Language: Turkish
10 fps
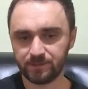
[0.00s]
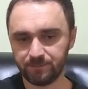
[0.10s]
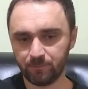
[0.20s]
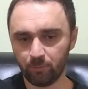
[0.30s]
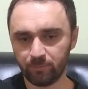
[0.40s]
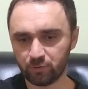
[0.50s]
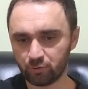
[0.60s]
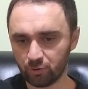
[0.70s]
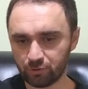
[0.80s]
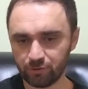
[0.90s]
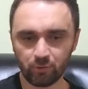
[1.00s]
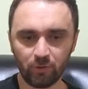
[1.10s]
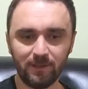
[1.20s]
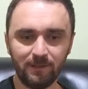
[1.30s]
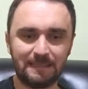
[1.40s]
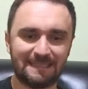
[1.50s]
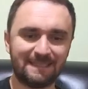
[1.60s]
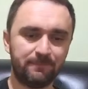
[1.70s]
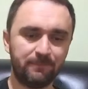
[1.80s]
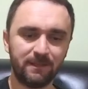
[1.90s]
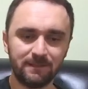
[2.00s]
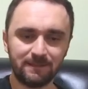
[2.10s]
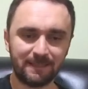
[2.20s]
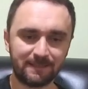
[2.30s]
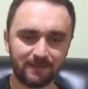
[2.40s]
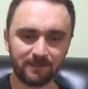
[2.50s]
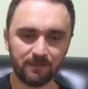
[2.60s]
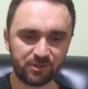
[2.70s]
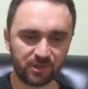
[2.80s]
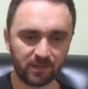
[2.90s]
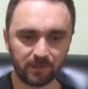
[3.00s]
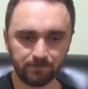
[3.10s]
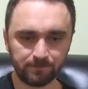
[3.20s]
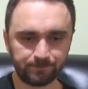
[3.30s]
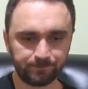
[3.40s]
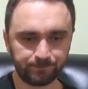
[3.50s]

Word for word: Şimdi 11. ölçüyü şöyle e, ben tekrardan bir çalayım.